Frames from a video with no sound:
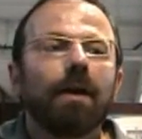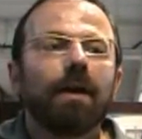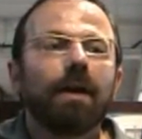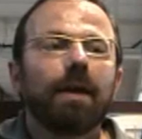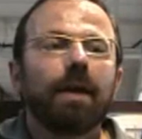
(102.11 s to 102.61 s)

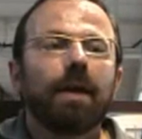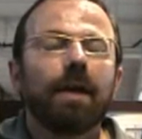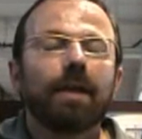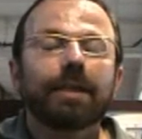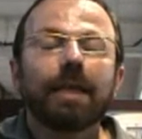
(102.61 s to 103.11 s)

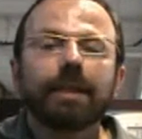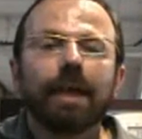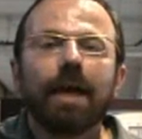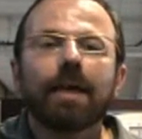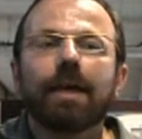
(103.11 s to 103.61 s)
e
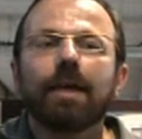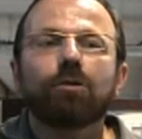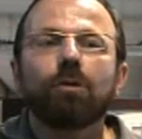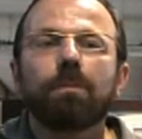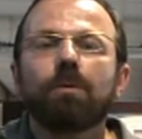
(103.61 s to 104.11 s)
tant'è che
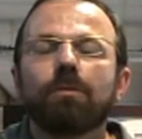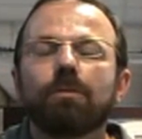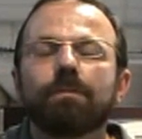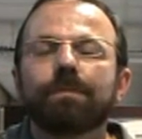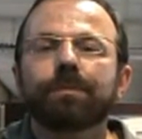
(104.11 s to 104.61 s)

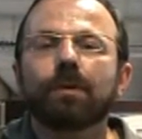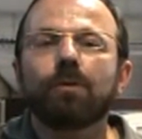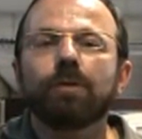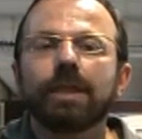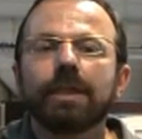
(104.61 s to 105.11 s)
dopo
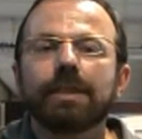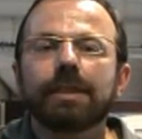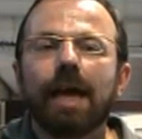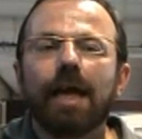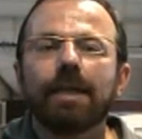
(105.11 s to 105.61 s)
un,
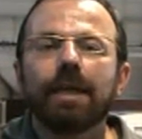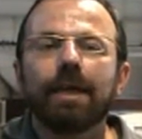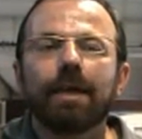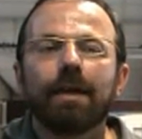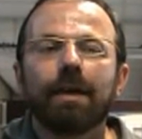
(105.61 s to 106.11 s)

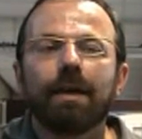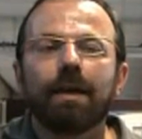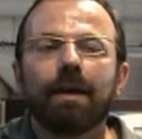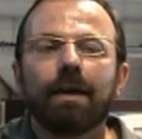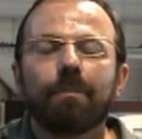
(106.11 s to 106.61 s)
iniziale
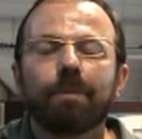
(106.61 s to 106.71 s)
eh,